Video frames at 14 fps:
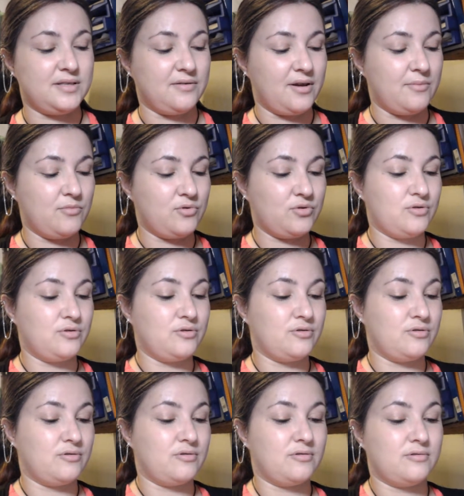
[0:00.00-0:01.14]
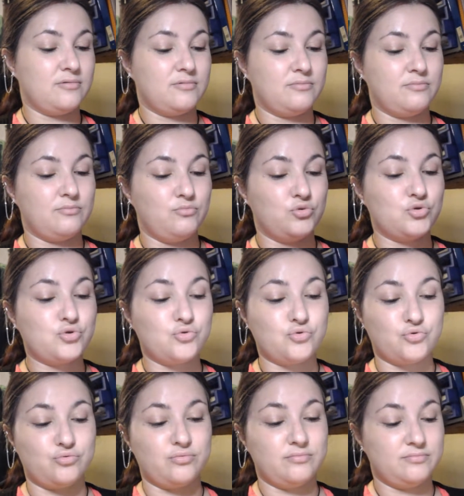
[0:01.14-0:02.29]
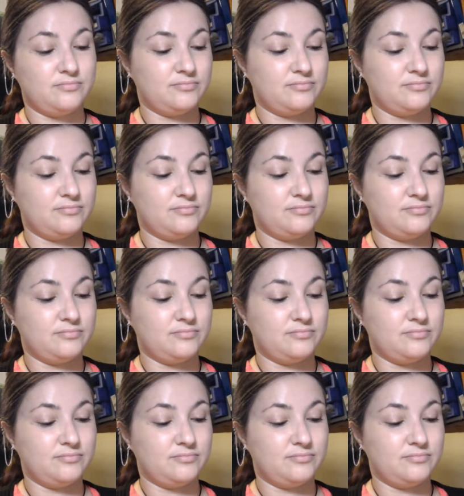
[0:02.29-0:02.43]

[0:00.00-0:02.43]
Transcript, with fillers: C'est vraiment euh, mon souffle